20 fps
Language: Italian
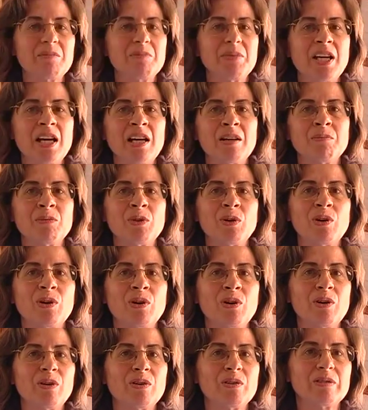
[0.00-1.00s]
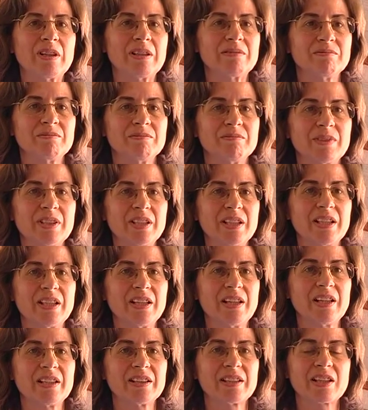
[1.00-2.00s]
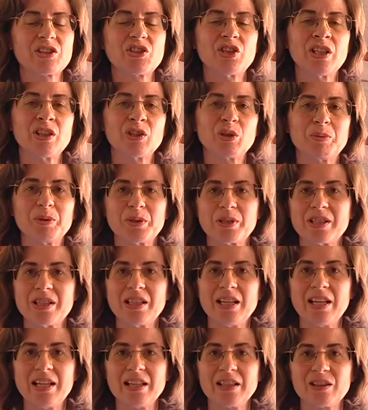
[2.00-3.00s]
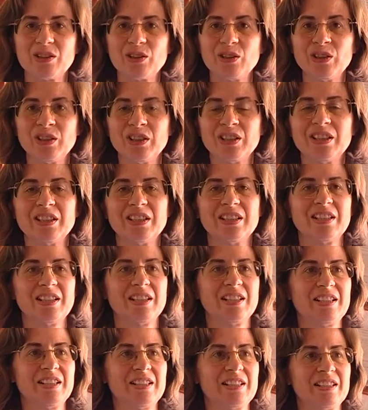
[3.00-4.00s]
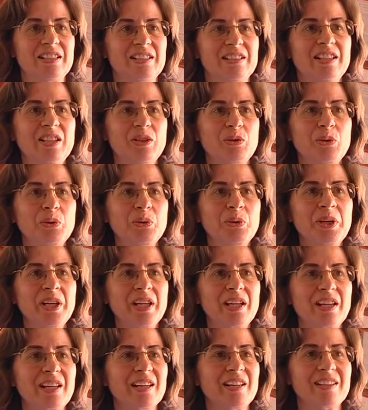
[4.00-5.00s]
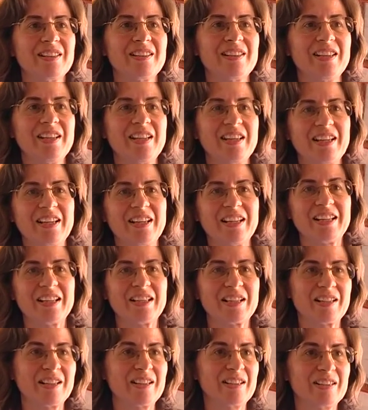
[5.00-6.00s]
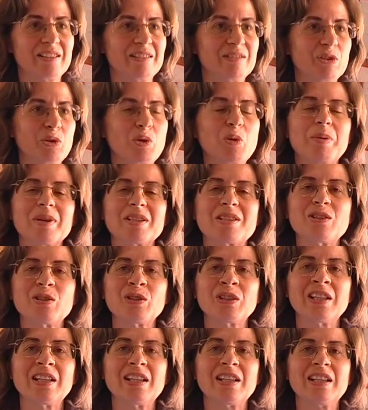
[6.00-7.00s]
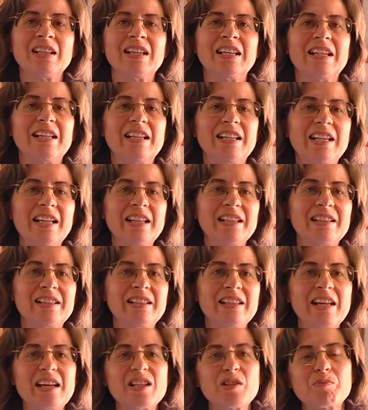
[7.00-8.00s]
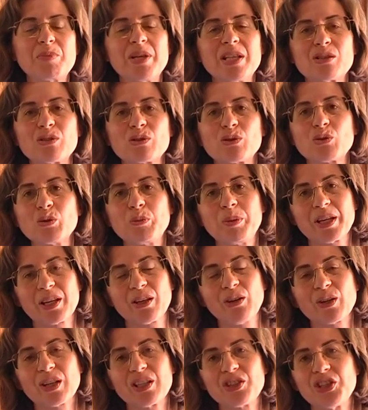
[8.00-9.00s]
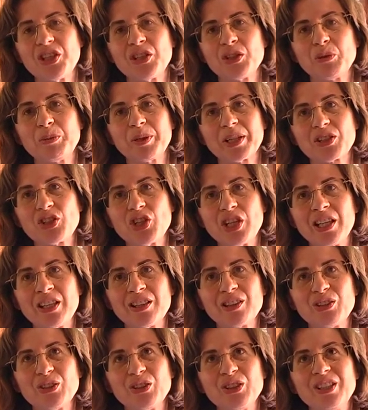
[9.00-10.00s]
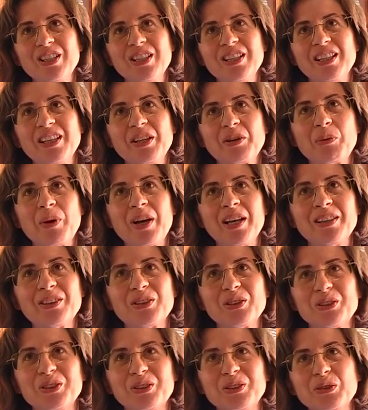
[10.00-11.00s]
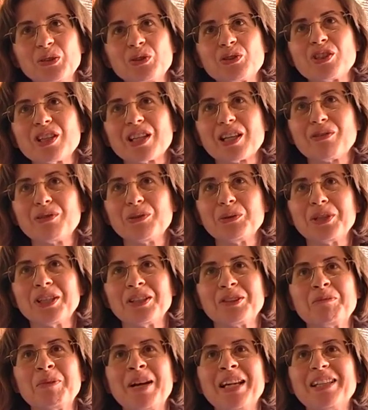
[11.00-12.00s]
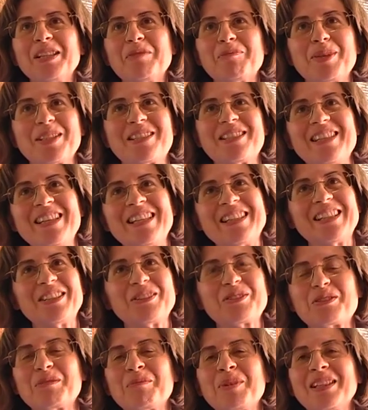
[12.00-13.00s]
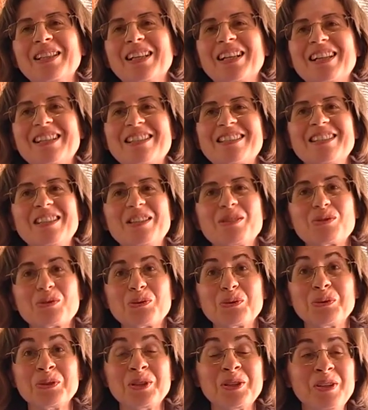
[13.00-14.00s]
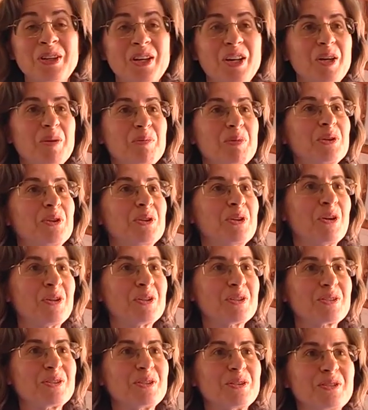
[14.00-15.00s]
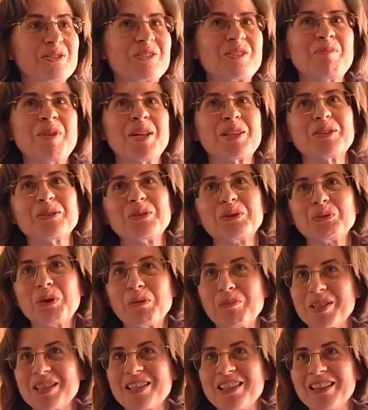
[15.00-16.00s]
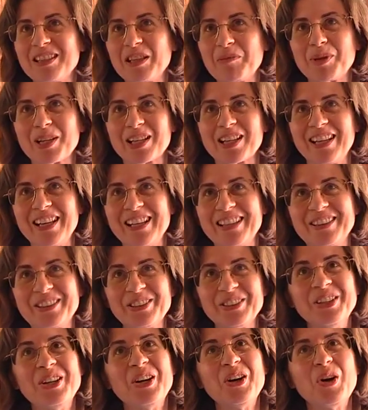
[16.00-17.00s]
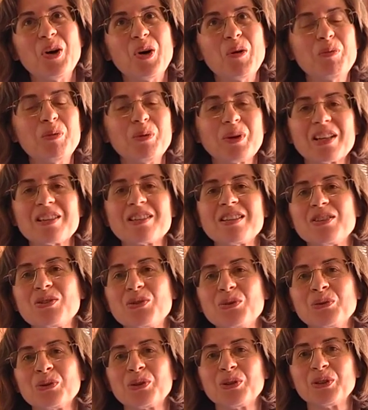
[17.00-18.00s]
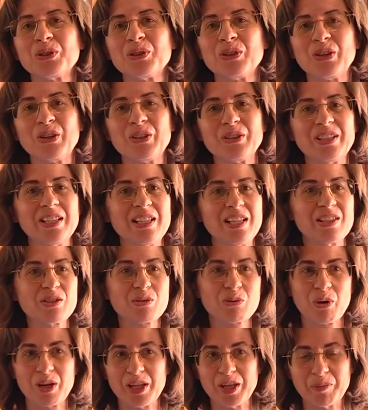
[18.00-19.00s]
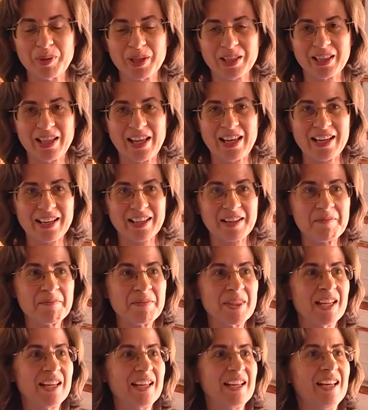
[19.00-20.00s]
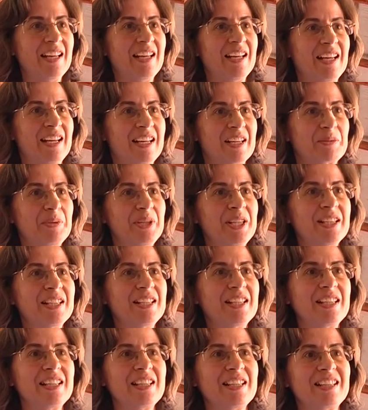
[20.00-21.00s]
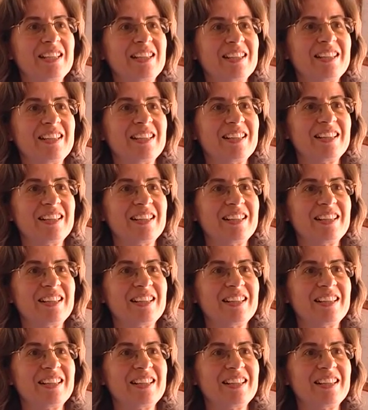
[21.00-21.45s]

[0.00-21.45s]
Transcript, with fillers: abbiamo eh, 300 posti letto, di cui eh, l'occupazione letti è spesso superiore al 100% in quanto non si rifiutano mai dei pazienti, non si manda a casa nessuno, piuttosto si mettono due pazienti per letto oppure si aggiungono delle stuoie per terra. Quindi